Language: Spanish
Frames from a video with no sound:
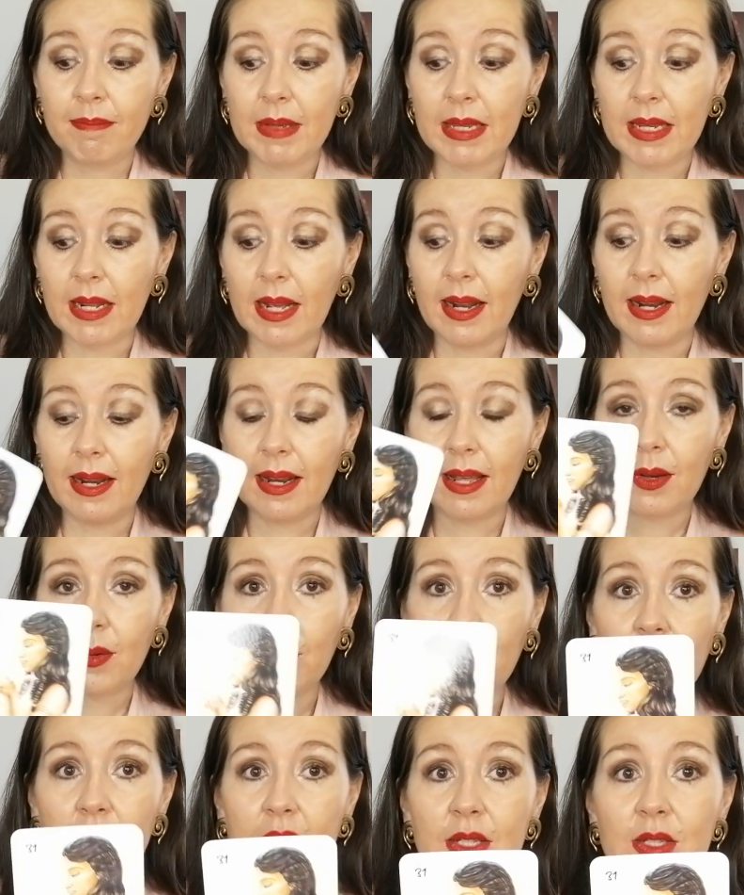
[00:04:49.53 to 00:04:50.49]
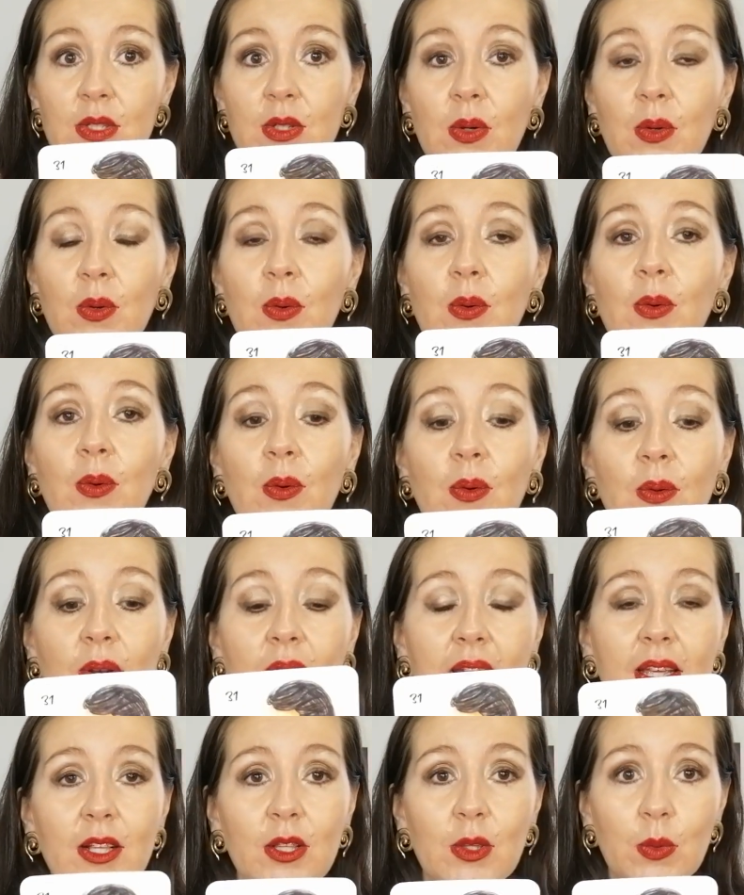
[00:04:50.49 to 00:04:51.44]
Mira, la conexión
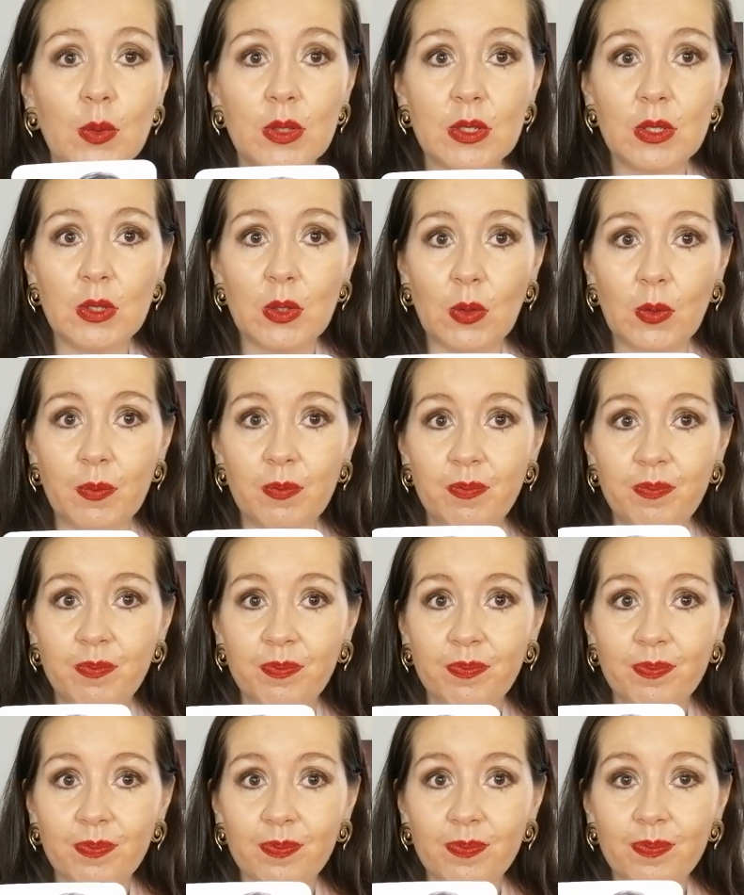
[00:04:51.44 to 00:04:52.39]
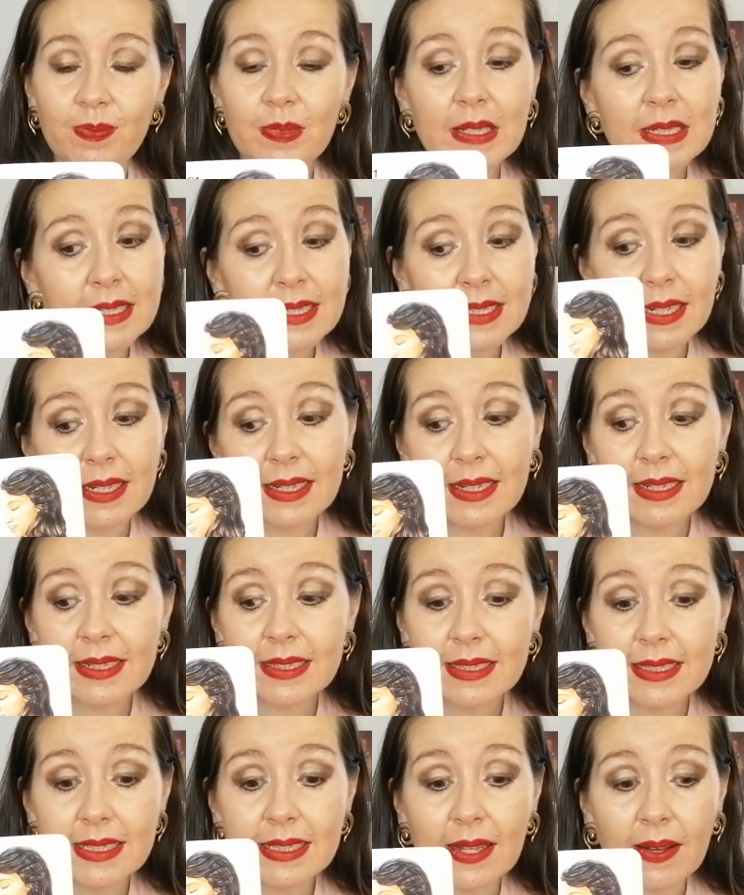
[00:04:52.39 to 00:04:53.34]
con la intuición. Esta
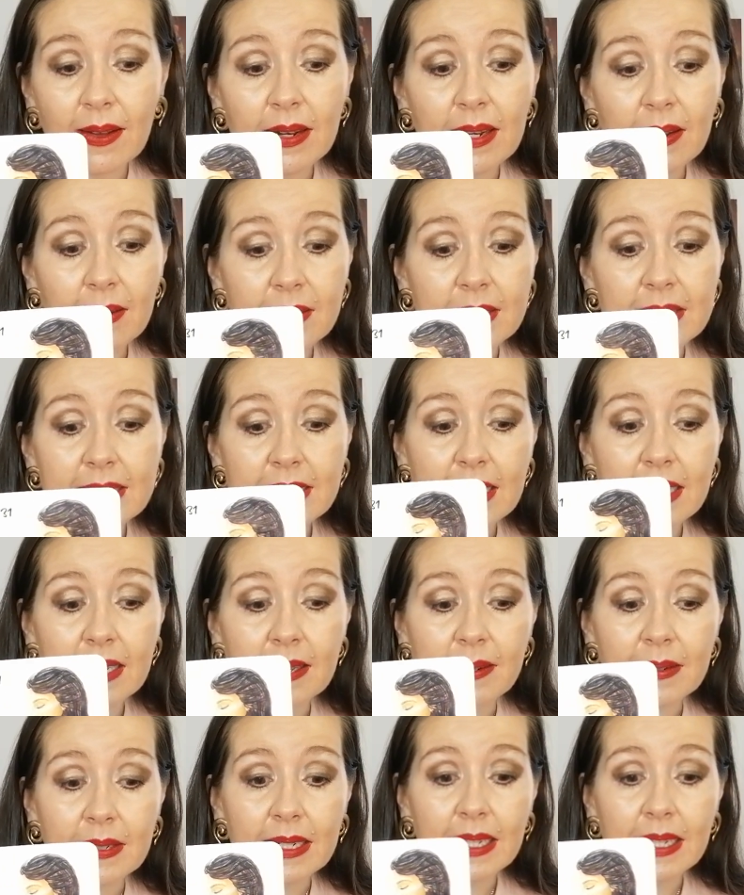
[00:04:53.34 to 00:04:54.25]
carta estaba en la base de la